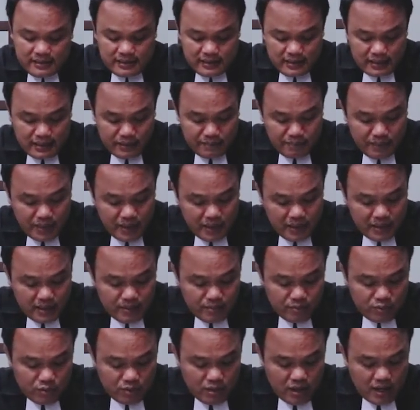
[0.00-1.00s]
demi
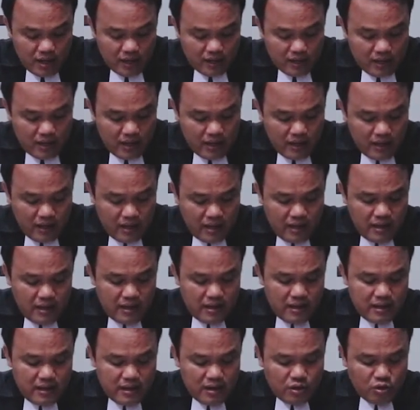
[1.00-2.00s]
kemurahan
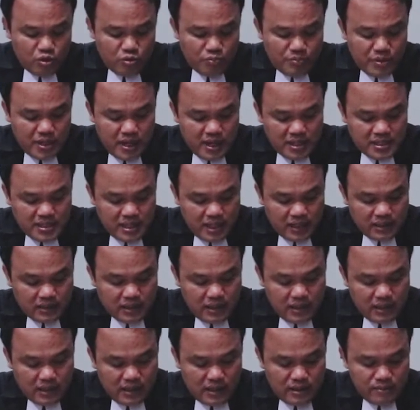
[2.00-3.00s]
Allah aku
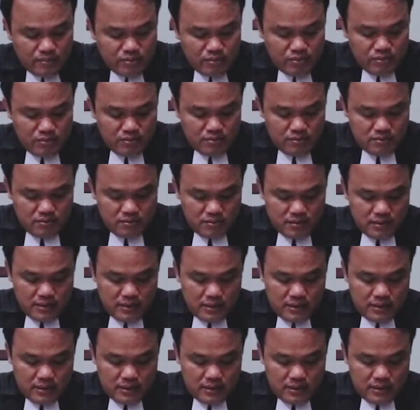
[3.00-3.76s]
menasihatkan kamu